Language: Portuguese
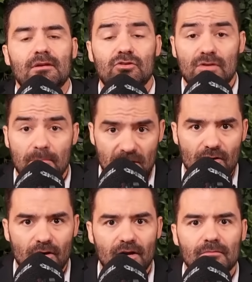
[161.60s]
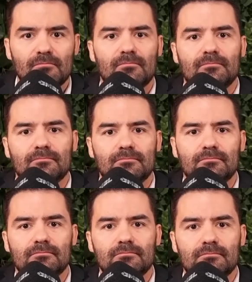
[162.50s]
Isso é melhor
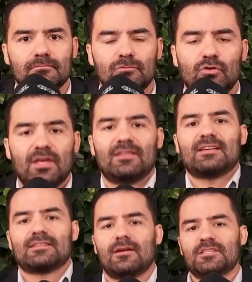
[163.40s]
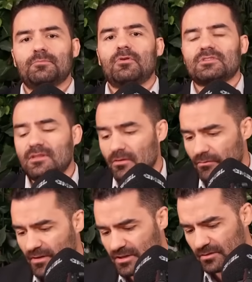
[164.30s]
do que dar essa resposta. Não,
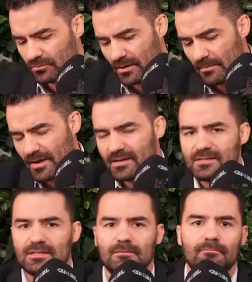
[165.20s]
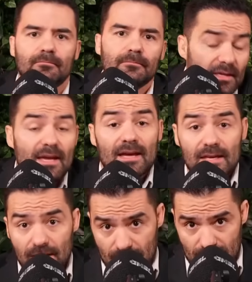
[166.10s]
veja, não é bem assim. E
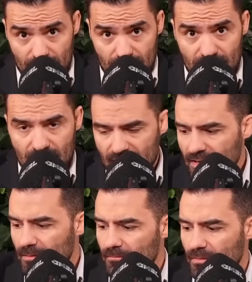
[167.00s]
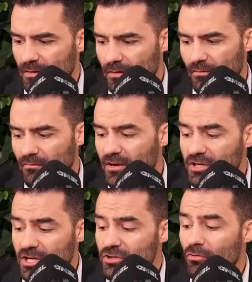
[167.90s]
aí, e aí, vem
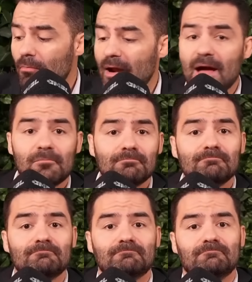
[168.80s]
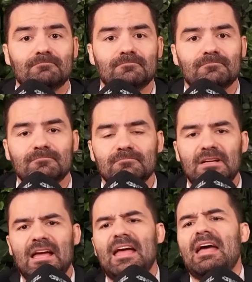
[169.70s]
gente cobrar.
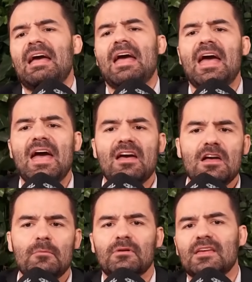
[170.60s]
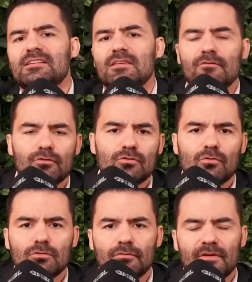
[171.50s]
É, por que, que você não votou
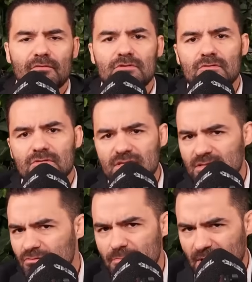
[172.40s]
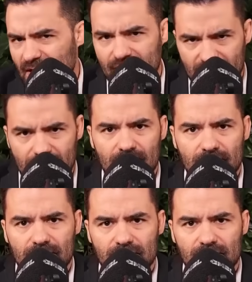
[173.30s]
contra o Flávio Dino? Vocês estão de brincadeira?